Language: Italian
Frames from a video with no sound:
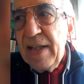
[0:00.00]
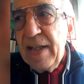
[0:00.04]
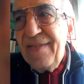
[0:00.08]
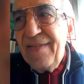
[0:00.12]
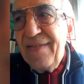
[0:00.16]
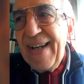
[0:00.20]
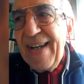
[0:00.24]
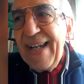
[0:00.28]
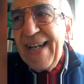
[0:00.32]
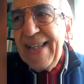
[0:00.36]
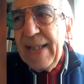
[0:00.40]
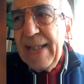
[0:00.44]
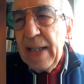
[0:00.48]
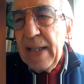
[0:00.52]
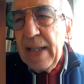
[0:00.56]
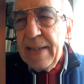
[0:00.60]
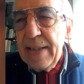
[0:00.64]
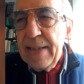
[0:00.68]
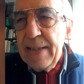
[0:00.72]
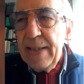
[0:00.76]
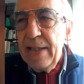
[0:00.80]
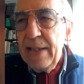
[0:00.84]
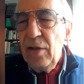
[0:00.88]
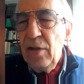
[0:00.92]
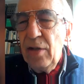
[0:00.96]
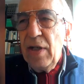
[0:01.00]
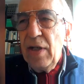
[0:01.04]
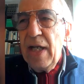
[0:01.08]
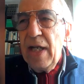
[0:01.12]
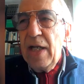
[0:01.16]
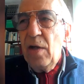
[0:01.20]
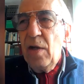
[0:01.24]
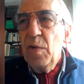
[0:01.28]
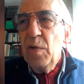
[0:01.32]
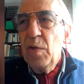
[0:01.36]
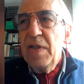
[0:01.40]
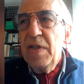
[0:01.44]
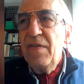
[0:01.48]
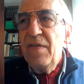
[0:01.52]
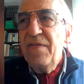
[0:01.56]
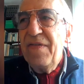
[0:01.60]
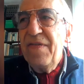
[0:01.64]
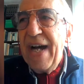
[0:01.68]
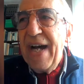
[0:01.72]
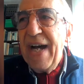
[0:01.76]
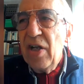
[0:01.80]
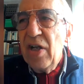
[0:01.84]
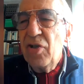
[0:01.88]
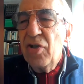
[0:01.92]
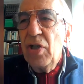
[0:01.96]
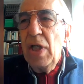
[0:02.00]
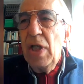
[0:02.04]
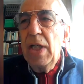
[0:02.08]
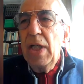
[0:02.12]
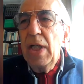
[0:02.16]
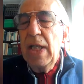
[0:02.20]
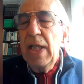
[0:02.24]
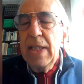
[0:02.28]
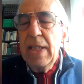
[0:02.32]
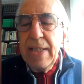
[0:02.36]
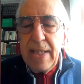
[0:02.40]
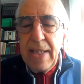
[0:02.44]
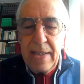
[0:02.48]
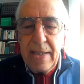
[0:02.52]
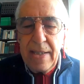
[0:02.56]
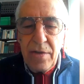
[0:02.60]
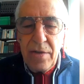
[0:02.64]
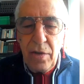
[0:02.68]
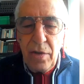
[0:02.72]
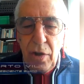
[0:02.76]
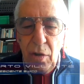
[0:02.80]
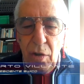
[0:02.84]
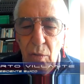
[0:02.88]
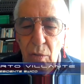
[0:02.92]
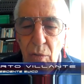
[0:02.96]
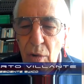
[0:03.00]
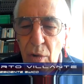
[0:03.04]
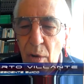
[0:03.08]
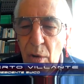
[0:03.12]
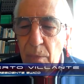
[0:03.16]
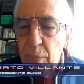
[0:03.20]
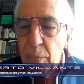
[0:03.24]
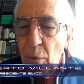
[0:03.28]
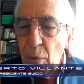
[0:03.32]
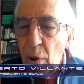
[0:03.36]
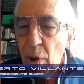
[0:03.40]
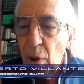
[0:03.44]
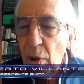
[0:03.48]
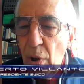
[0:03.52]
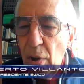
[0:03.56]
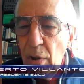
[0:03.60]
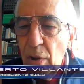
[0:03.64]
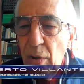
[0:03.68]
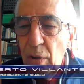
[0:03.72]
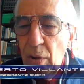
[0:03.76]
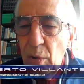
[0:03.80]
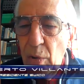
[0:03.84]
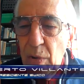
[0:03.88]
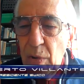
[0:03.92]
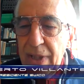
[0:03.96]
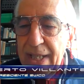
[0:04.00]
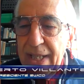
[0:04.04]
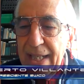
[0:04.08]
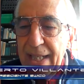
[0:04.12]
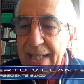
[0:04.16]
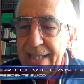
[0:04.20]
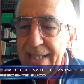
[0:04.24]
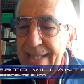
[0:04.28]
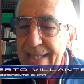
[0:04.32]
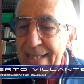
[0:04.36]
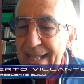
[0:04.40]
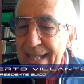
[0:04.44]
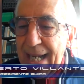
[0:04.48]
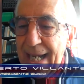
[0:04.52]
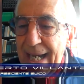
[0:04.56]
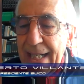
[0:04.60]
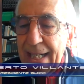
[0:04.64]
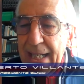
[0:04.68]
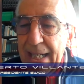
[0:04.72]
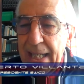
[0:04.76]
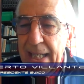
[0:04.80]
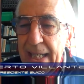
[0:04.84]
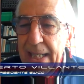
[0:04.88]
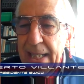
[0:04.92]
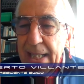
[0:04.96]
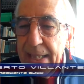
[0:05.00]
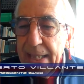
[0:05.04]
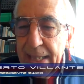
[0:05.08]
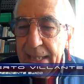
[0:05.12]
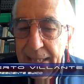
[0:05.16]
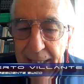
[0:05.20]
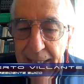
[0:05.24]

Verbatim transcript: per difendersi non è così facile, nel senso che uno può organizzare